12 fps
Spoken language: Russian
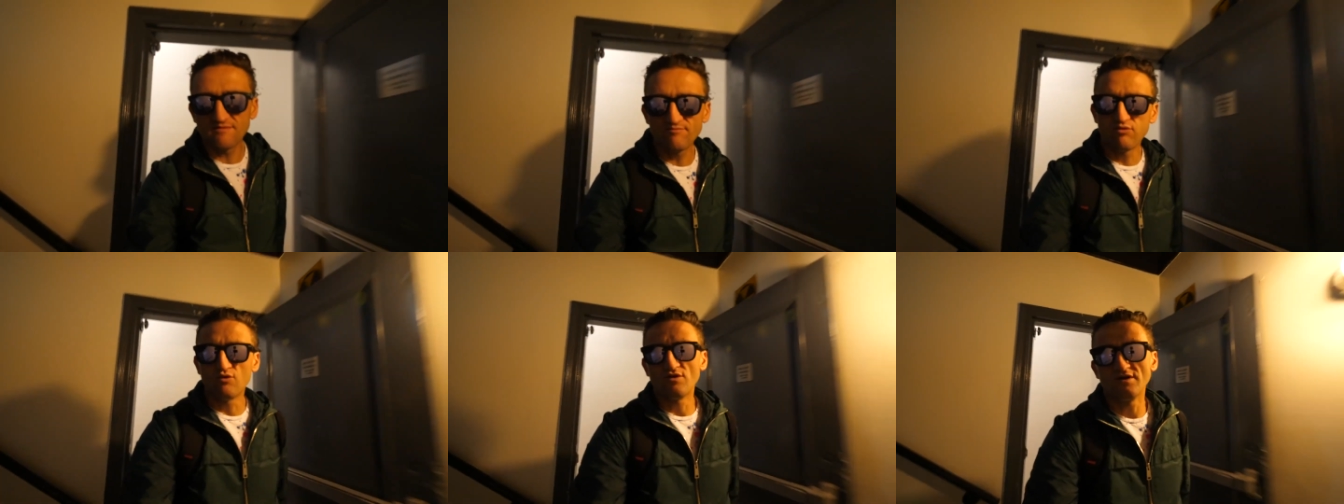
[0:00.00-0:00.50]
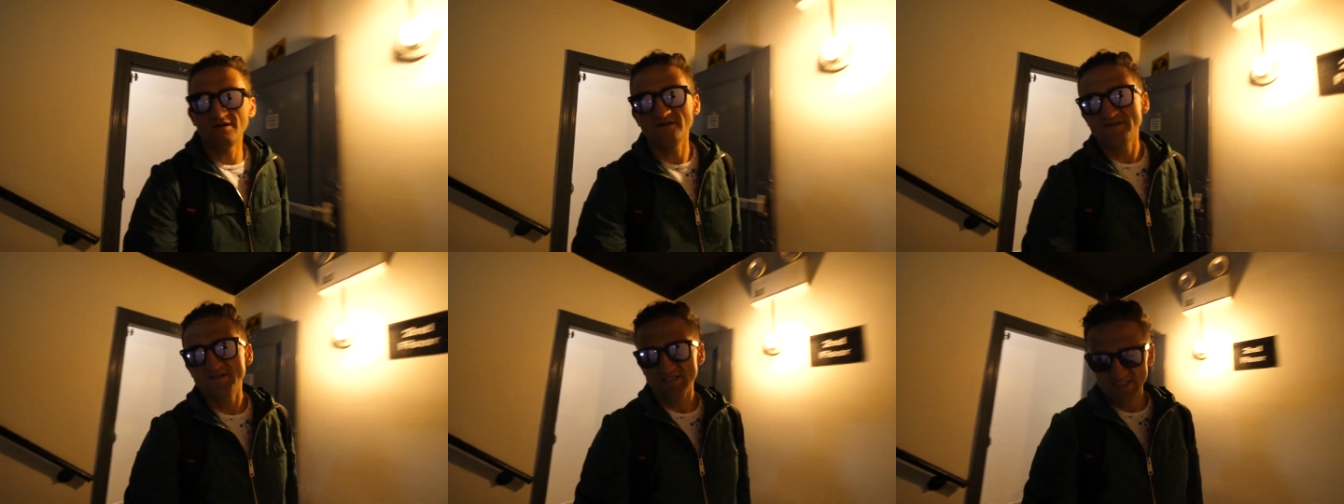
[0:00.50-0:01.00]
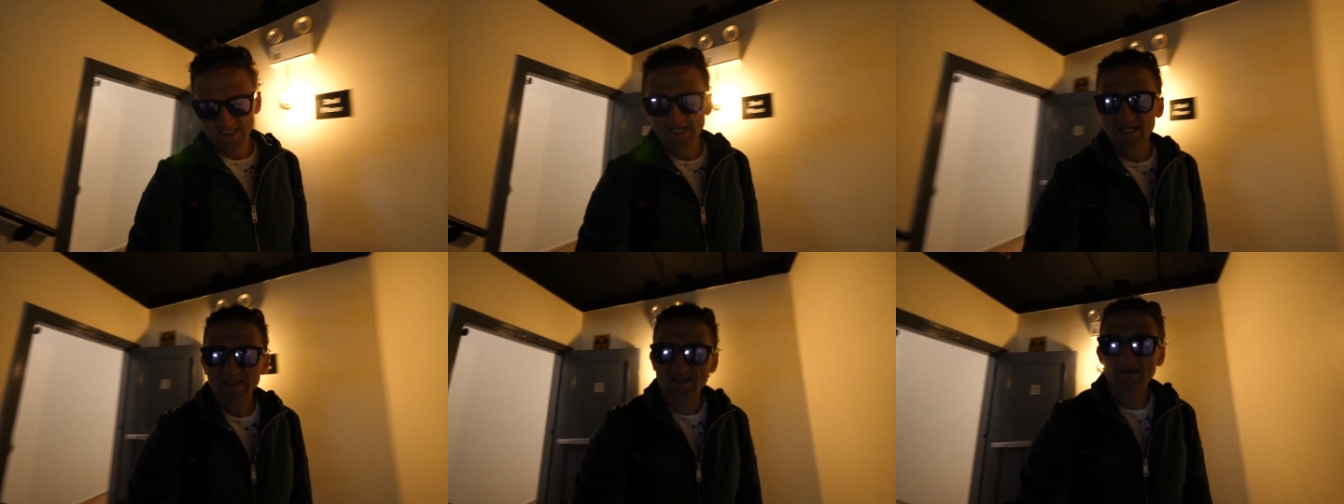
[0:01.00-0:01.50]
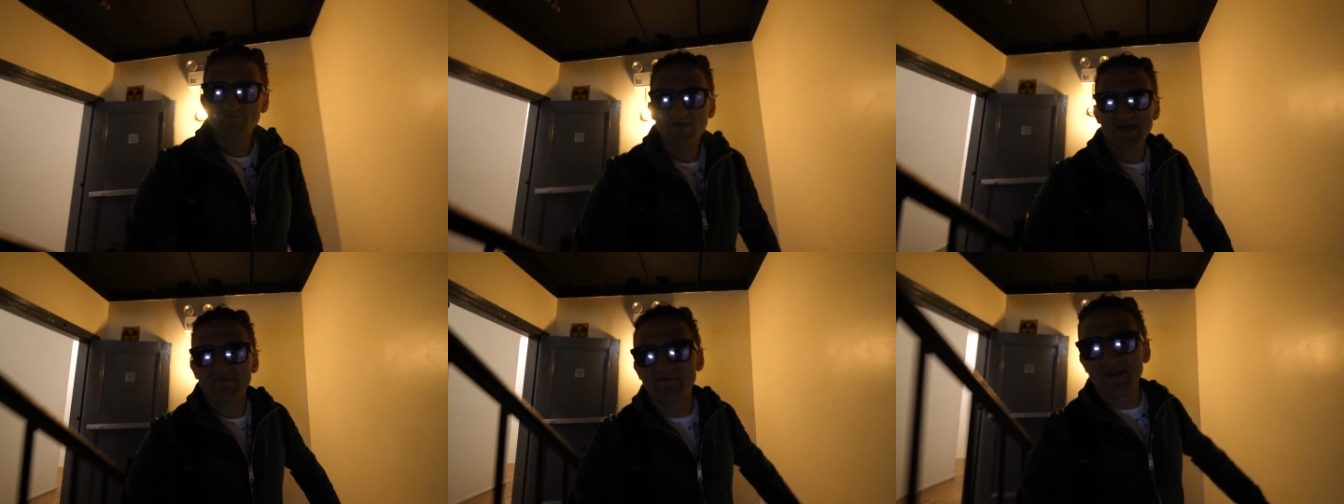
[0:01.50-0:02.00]
аэропорт.
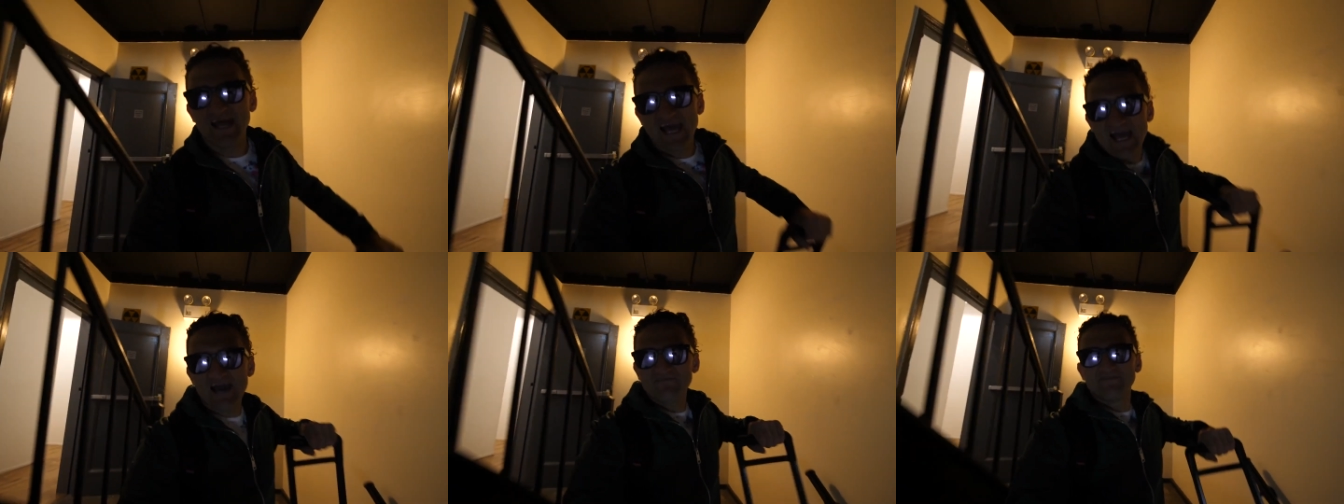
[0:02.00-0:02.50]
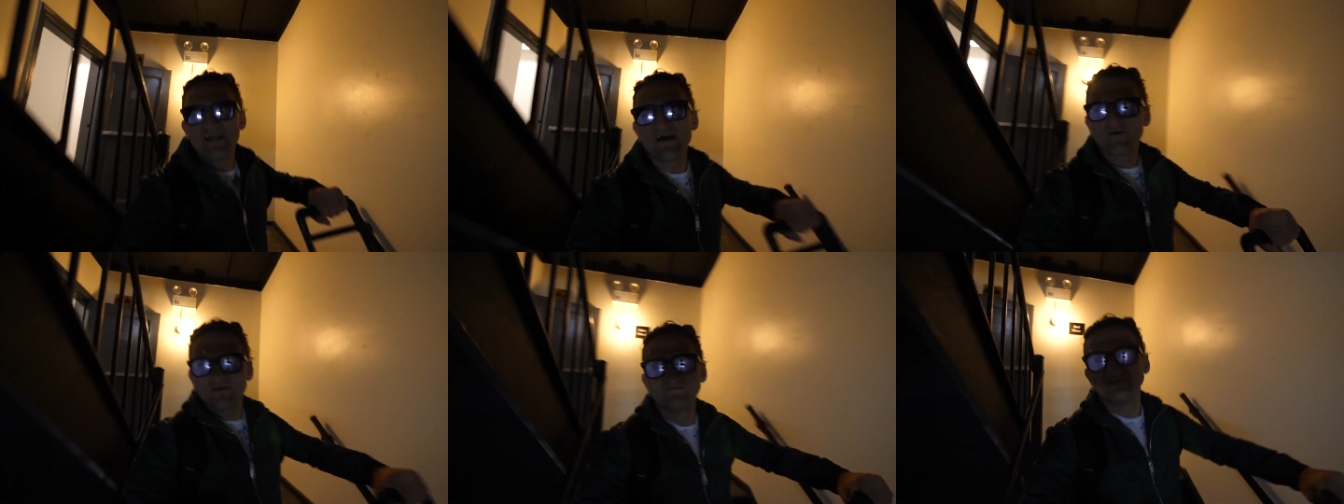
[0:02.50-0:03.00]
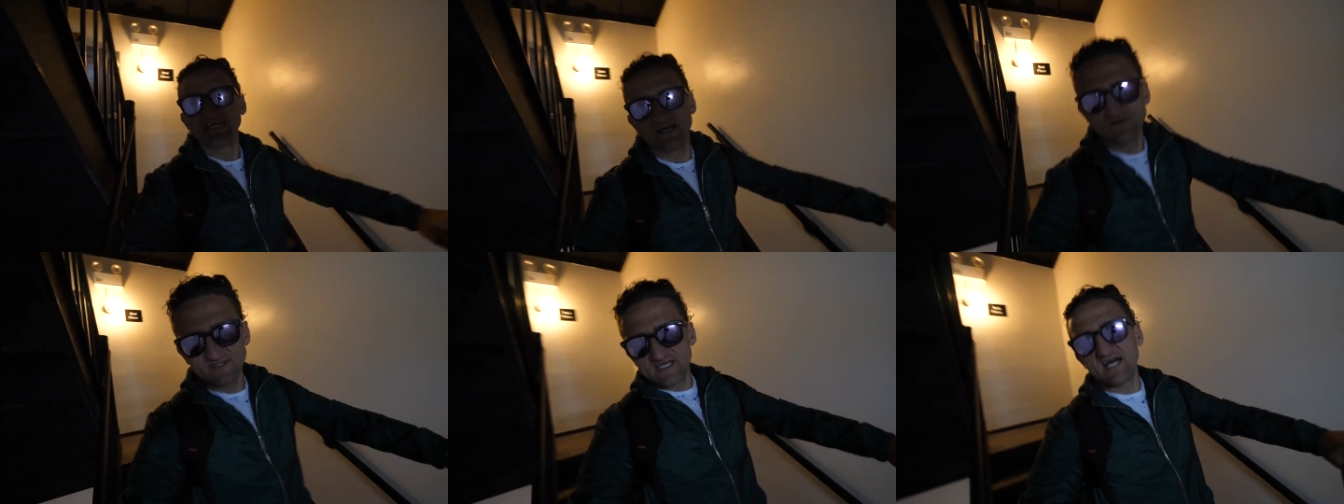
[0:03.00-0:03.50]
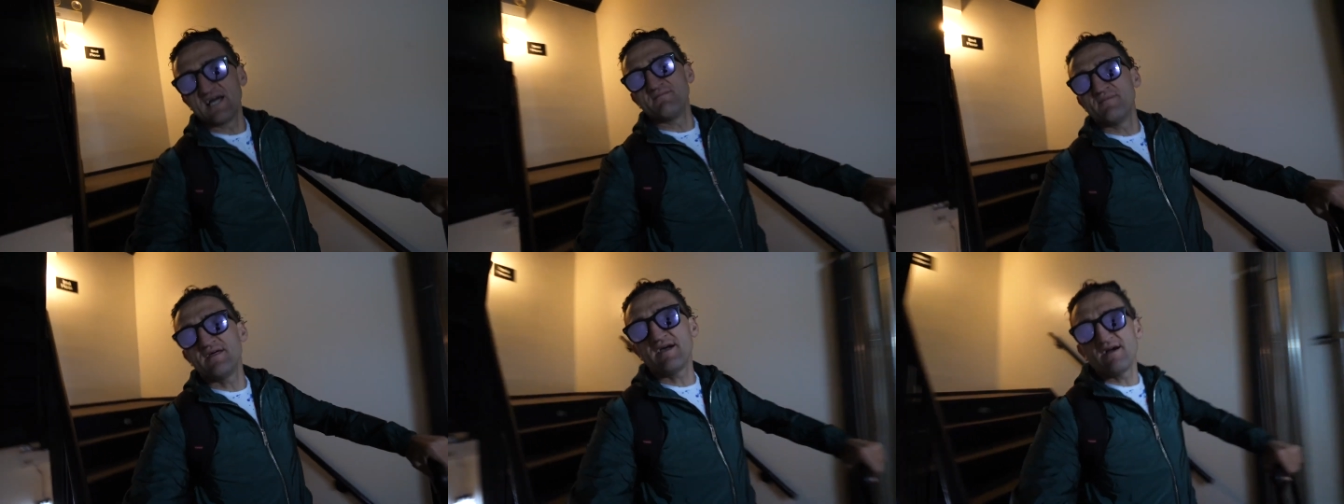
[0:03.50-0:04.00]
Примерно полчаса я проведу
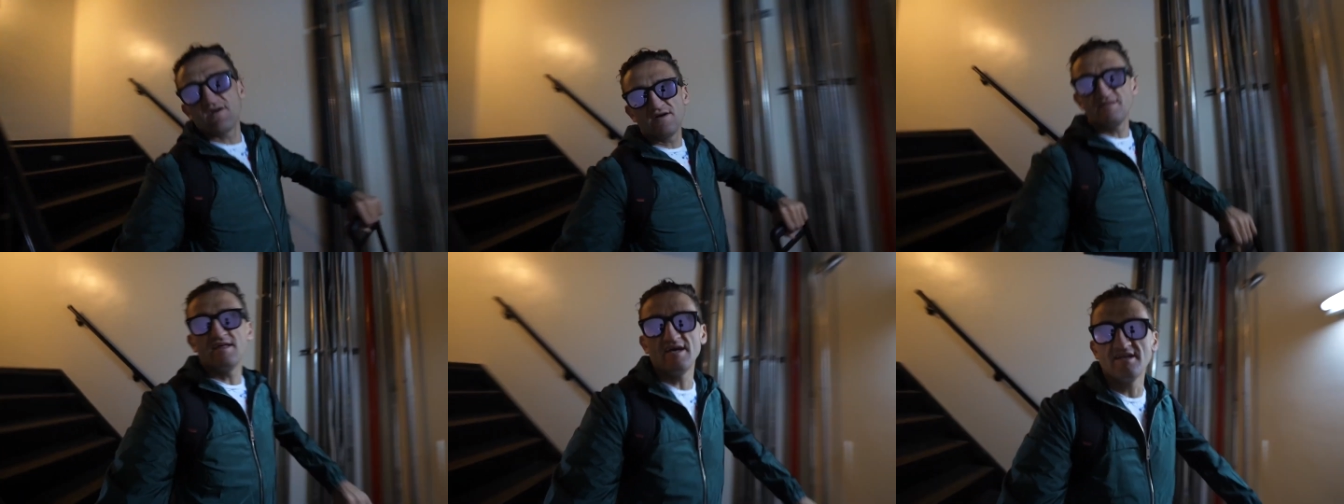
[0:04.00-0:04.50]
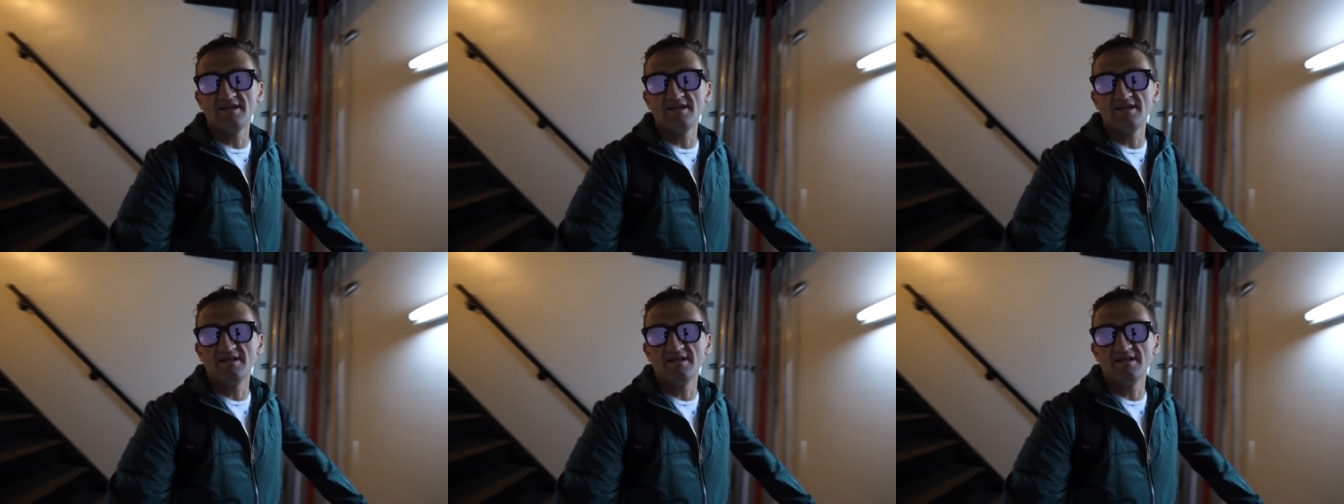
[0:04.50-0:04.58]
там и